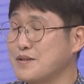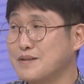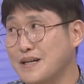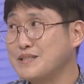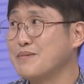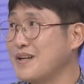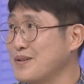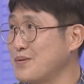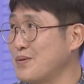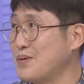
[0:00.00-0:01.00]
그까지만
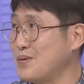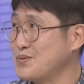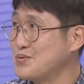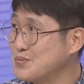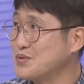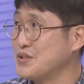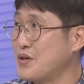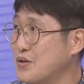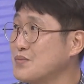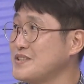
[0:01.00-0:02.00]
해도 충분히
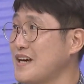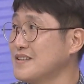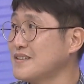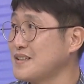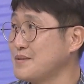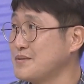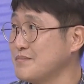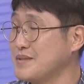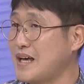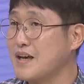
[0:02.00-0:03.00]
괴롭지 않을까
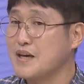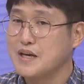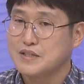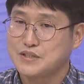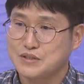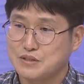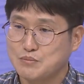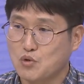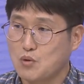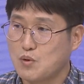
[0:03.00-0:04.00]
싶습니다.
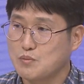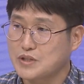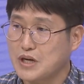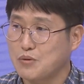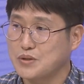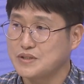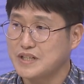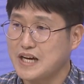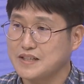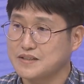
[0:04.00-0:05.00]
지금 돌봄을 하고 있는
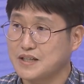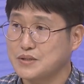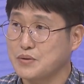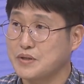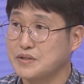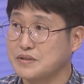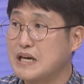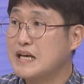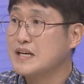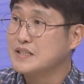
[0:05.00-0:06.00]
아이들 같은 경우에는
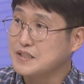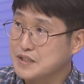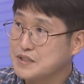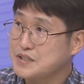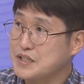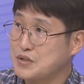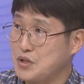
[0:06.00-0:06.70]
6시에서